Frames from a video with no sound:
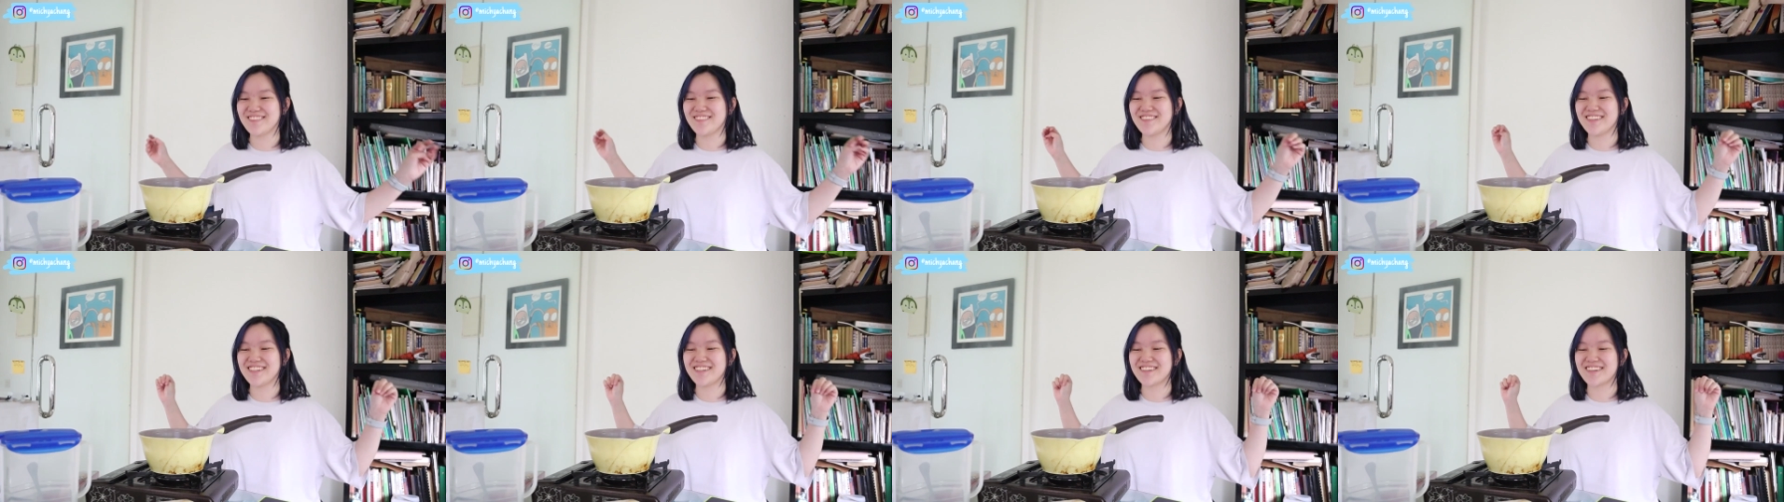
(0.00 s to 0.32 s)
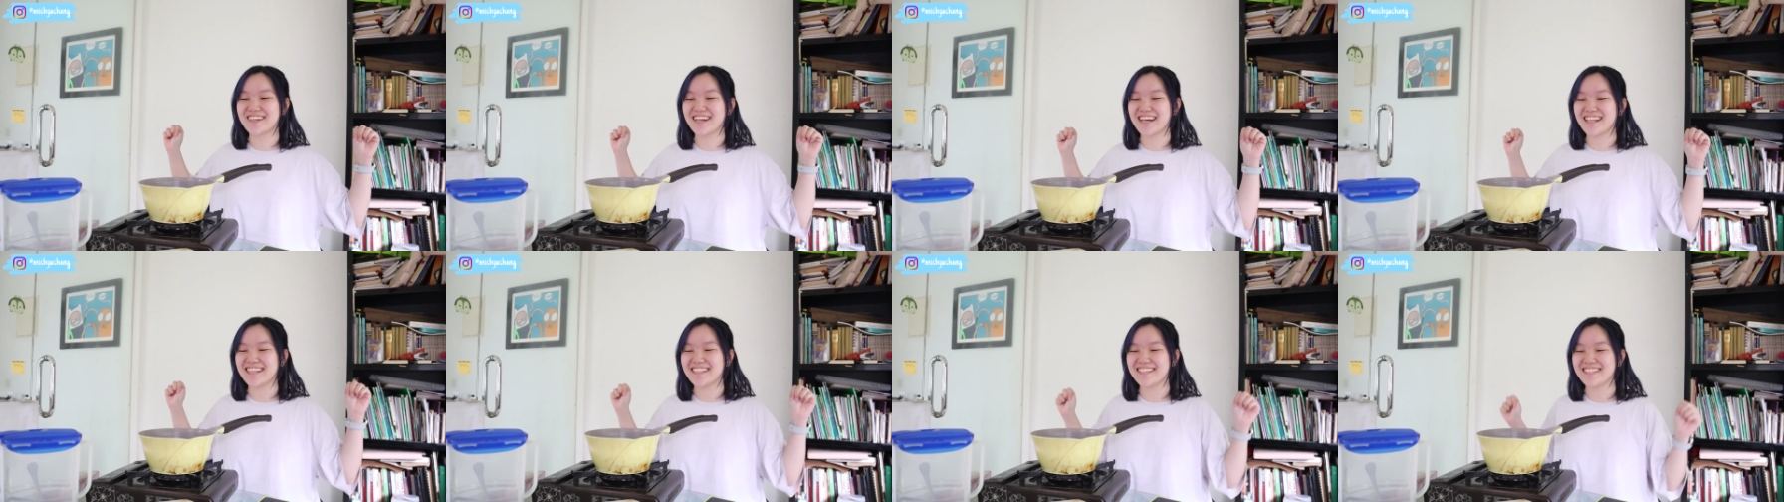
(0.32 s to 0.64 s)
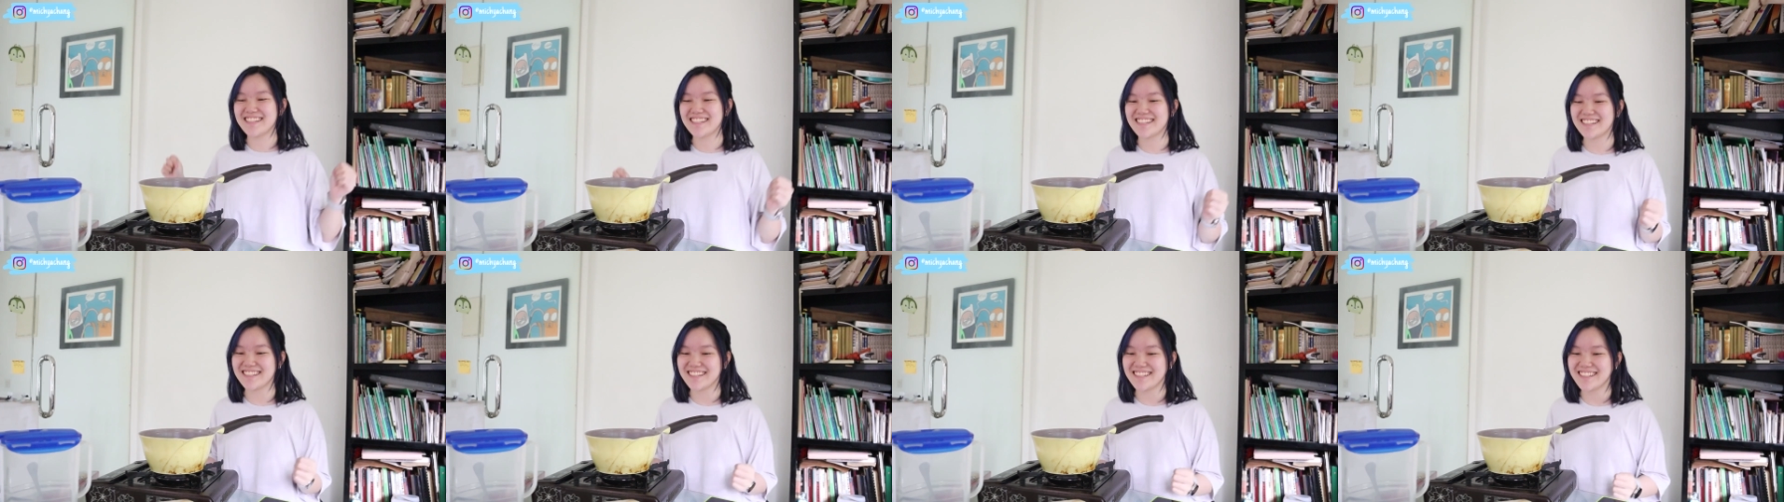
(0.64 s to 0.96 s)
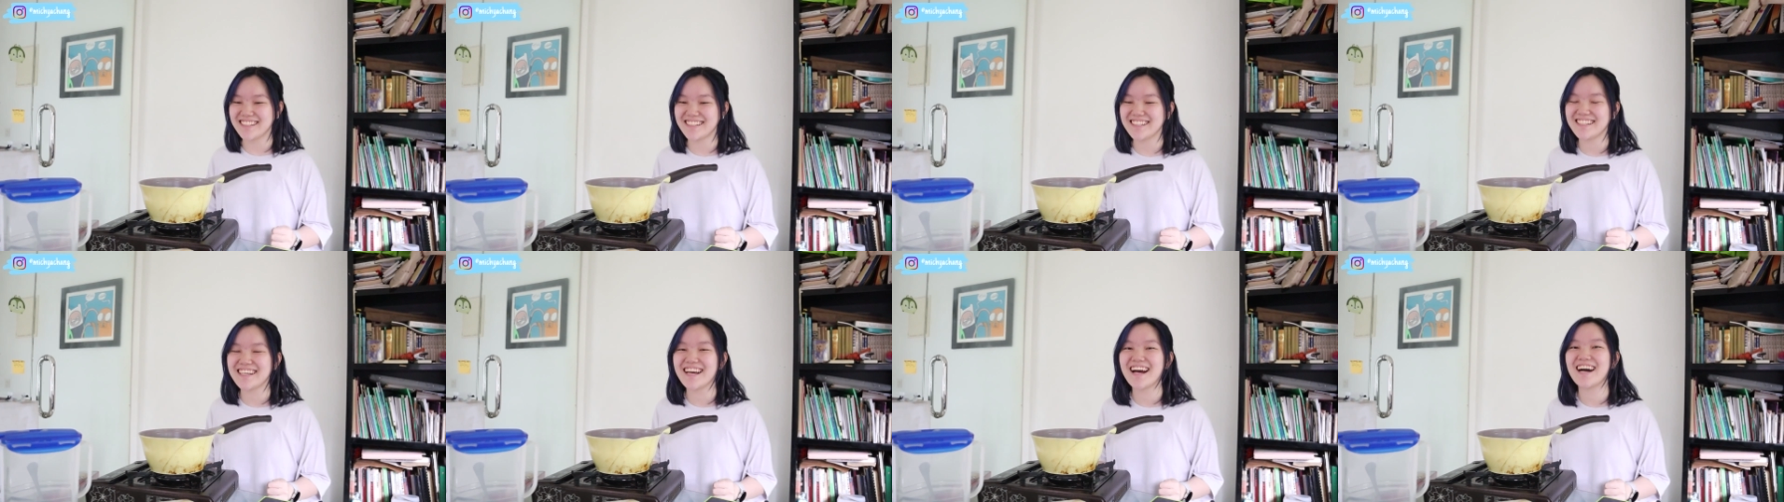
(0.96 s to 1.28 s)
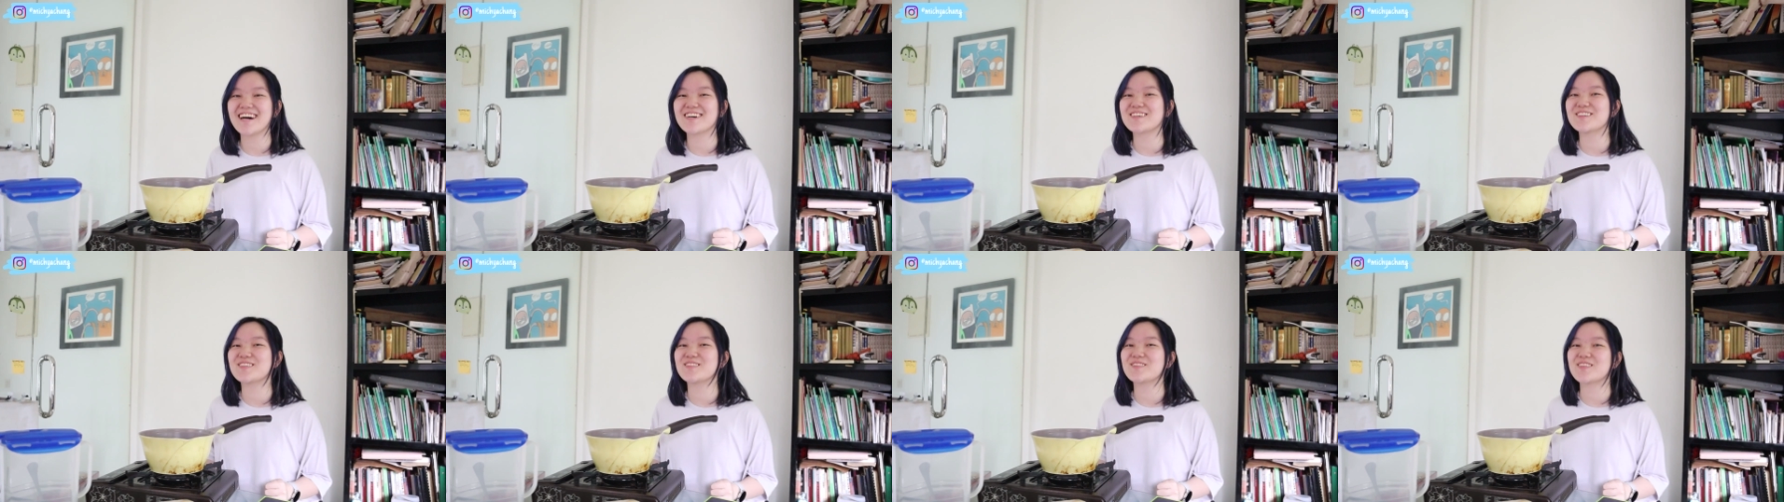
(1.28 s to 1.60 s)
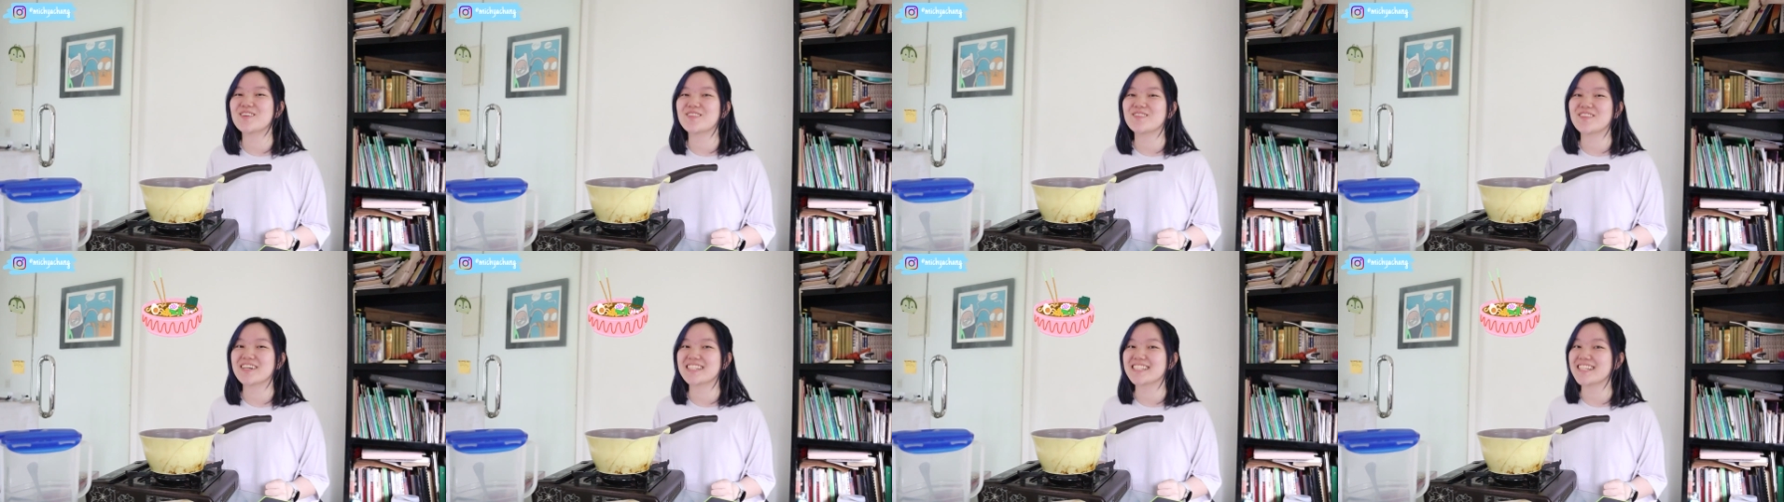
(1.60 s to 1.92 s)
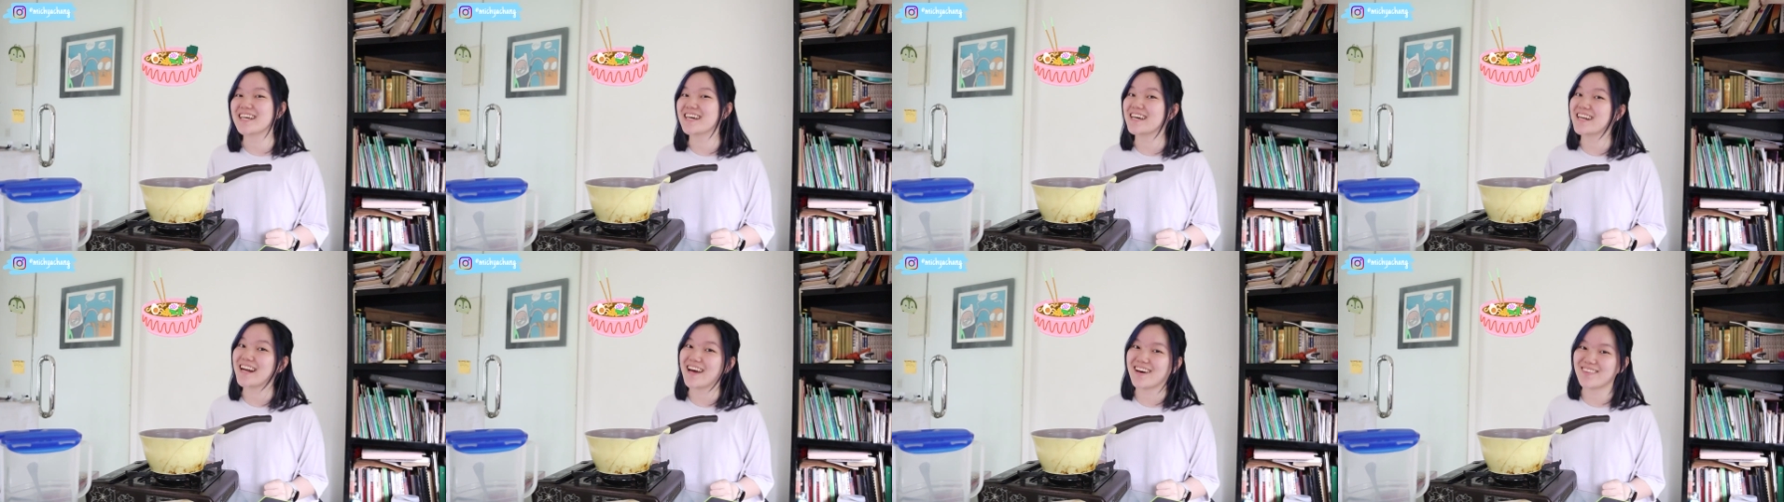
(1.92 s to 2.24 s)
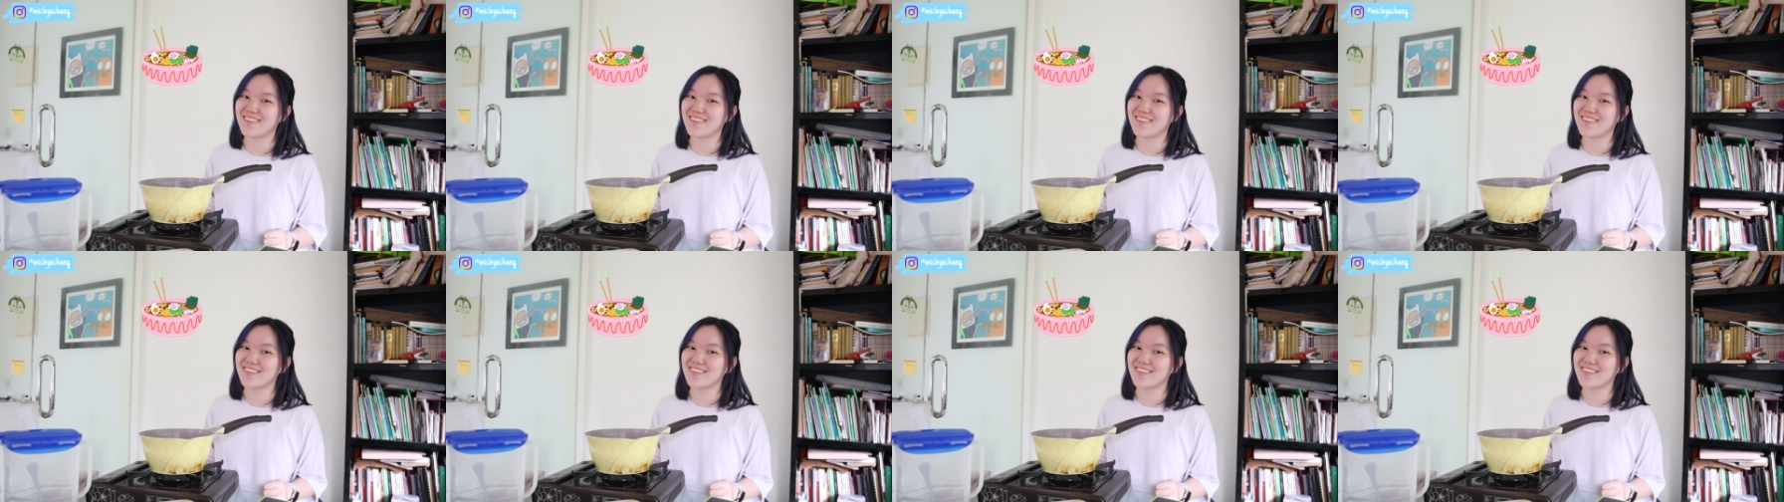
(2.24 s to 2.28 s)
di video kali ini aku mau masak